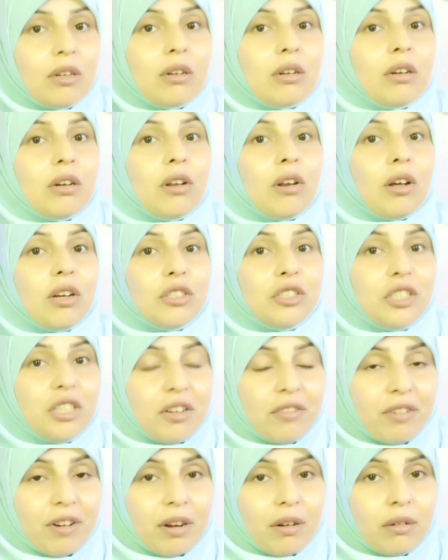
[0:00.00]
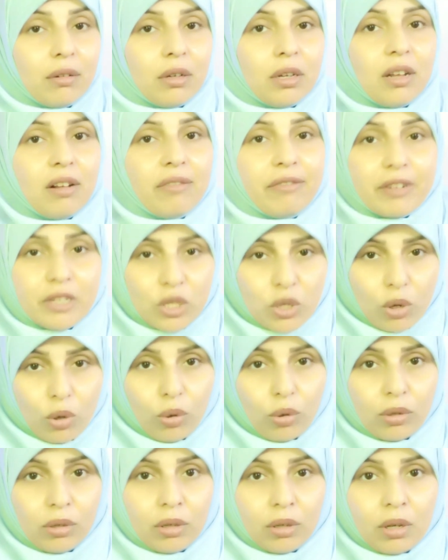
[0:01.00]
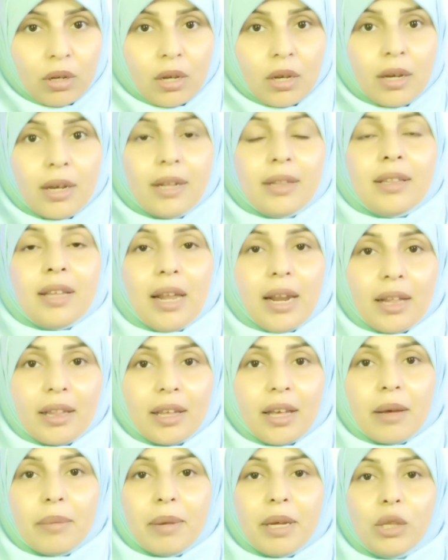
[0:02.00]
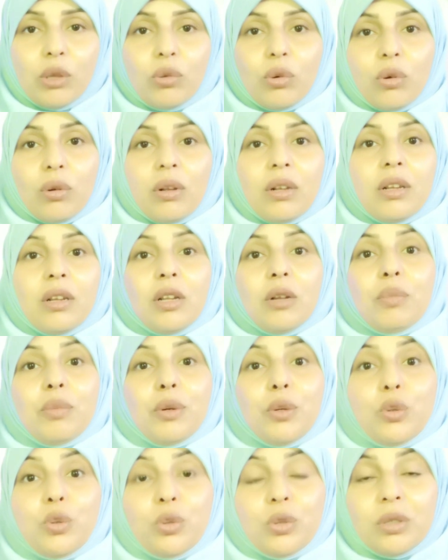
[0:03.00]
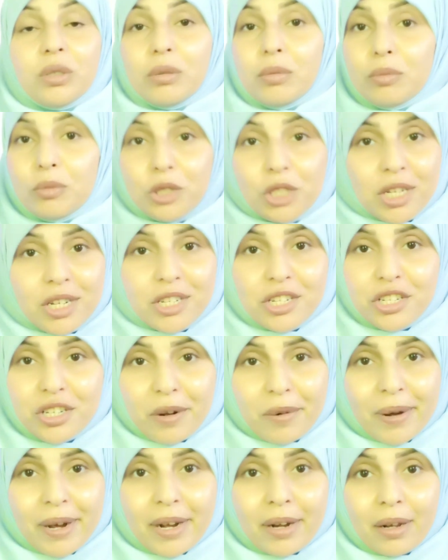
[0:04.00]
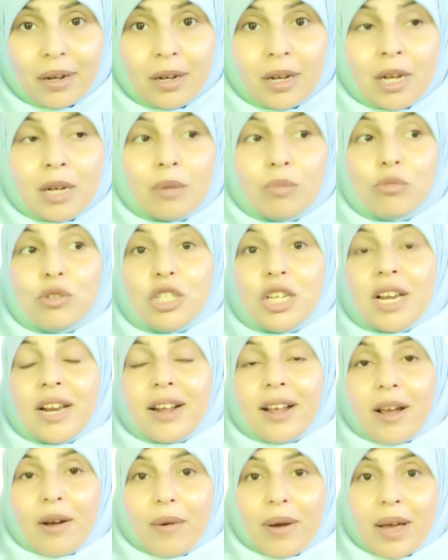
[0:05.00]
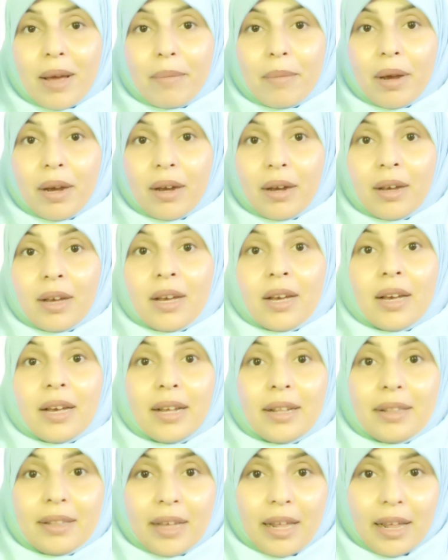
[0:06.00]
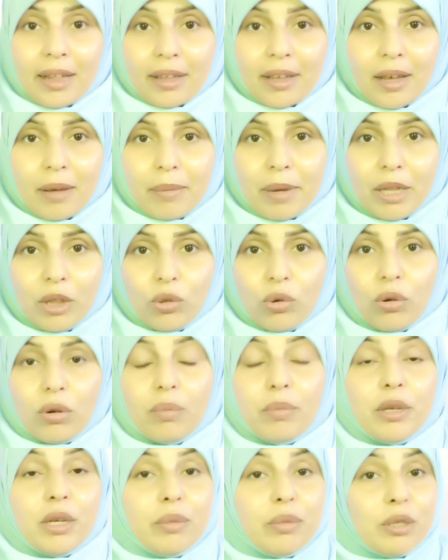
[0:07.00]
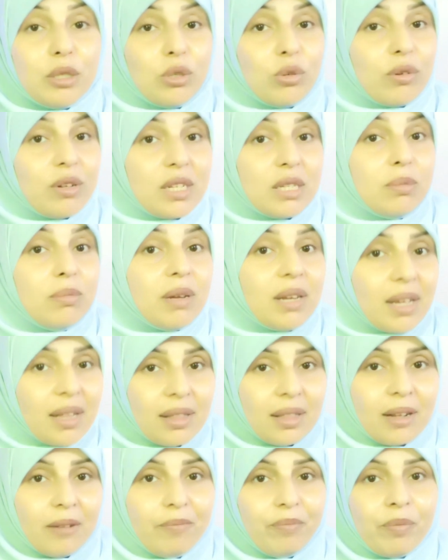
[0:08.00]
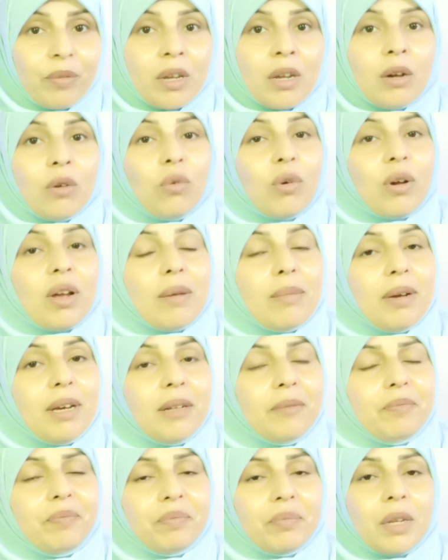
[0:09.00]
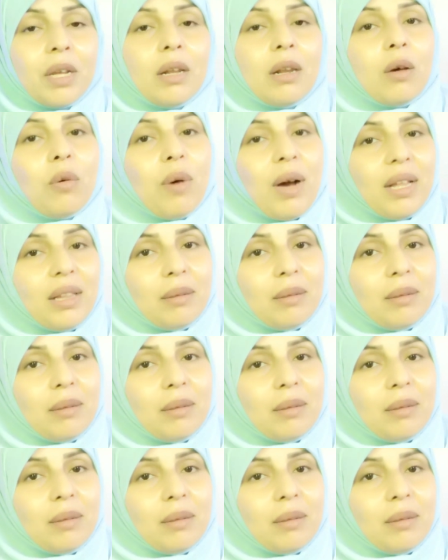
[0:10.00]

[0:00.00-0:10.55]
القطيفة الفيزون الثلاث خامات دول للبيوت مش للشوارع مش للجوامع الثلاث خامات دول بيبرزوا الجسم جدا وكمان لو واحدة